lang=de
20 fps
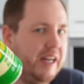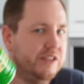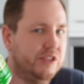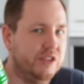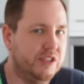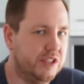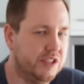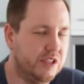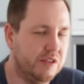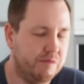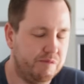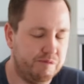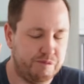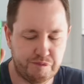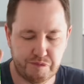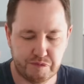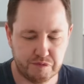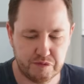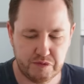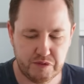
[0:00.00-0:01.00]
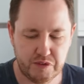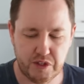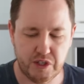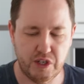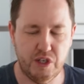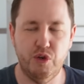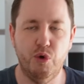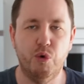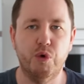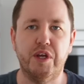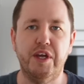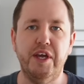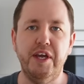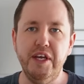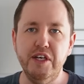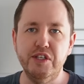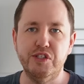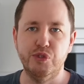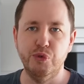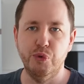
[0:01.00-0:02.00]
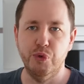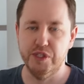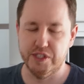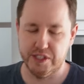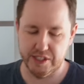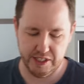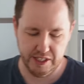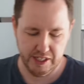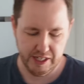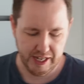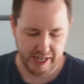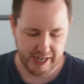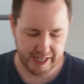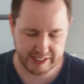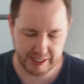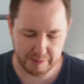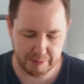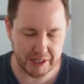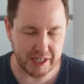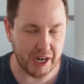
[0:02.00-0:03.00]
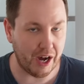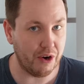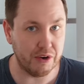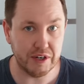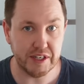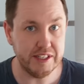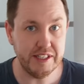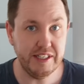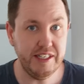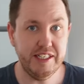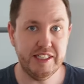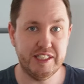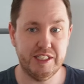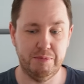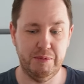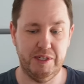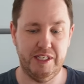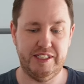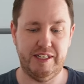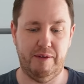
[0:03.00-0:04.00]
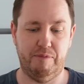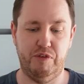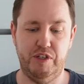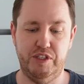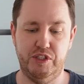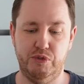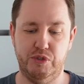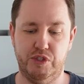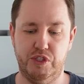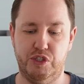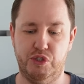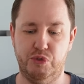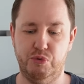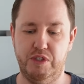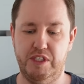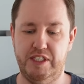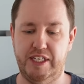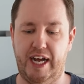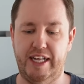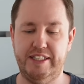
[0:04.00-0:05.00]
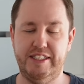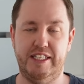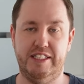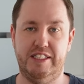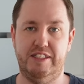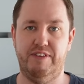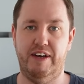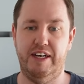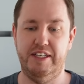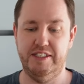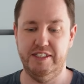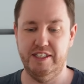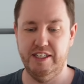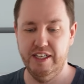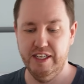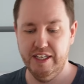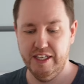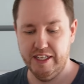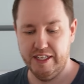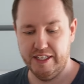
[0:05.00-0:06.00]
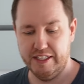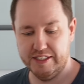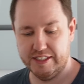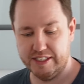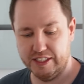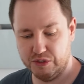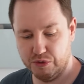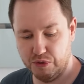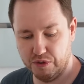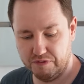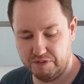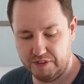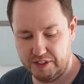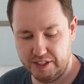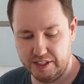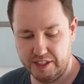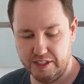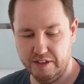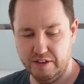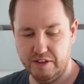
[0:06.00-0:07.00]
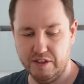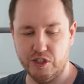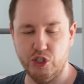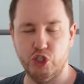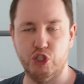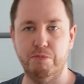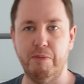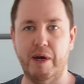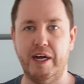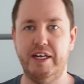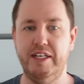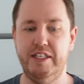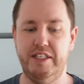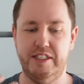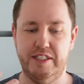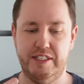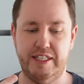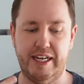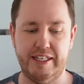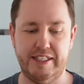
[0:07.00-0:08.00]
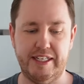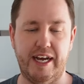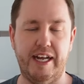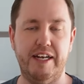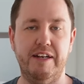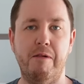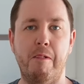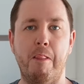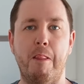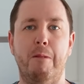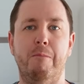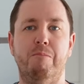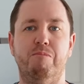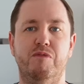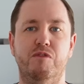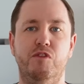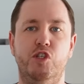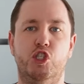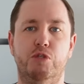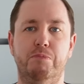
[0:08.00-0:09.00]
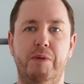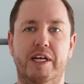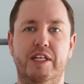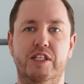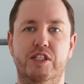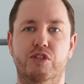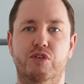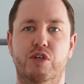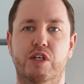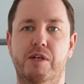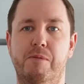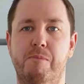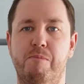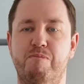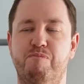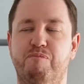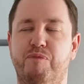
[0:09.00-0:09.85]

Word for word: Also es ist eine okay Soße, hat aber auch nichts mit der Subway-Soße zu, nicht ansatzweise. Ist das irgendwie geschmacklich da dran, wie schmecken soll.